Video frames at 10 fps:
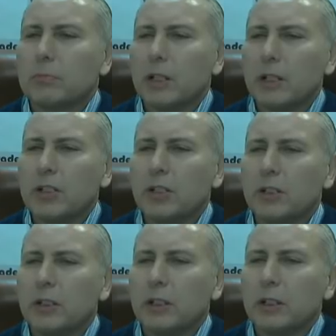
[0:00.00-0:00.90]
Конечно,
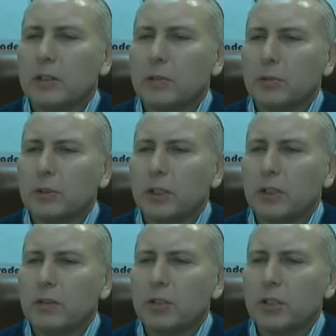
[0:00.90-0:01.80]
это коррекционное
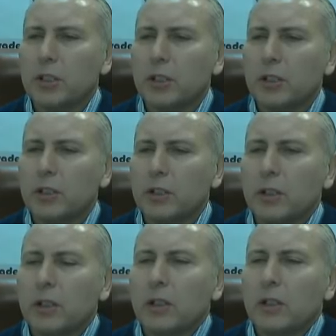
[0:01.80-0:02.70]
движение –
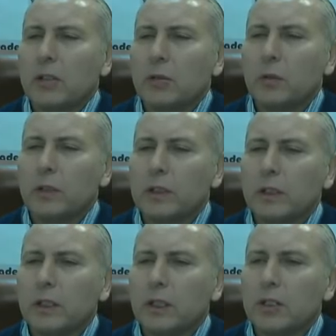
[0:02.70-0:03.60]
но
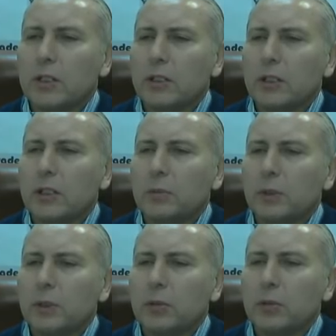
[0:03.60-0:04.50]
восходящий тренд
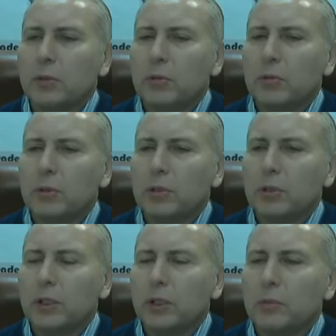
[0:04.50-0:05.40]
потихонечку
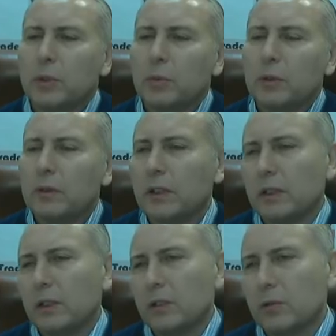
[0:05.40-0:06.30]
начинает пробивать,
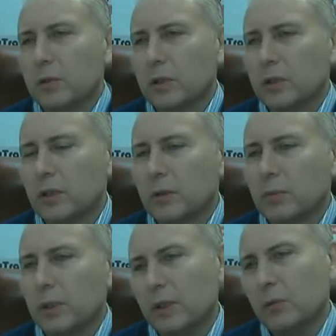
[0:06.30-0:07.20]
я хочу сказать.
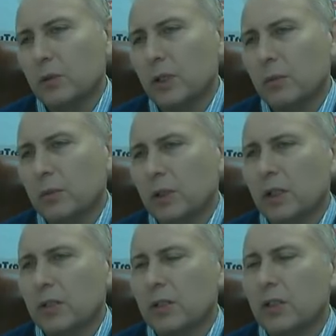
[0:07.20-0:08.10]
Поэтому да, мне
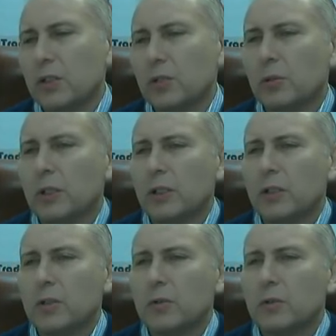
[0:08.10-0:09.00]
кажется, нижнюю
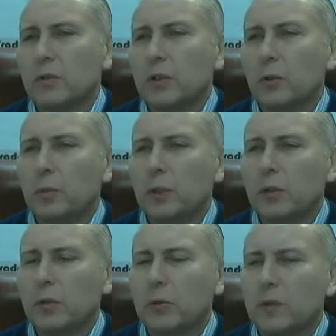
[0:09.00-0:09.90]
границу, вот выкупить
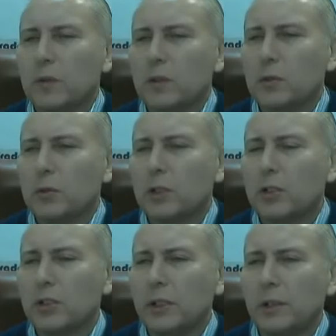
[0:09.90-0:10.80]
эту свечу должны,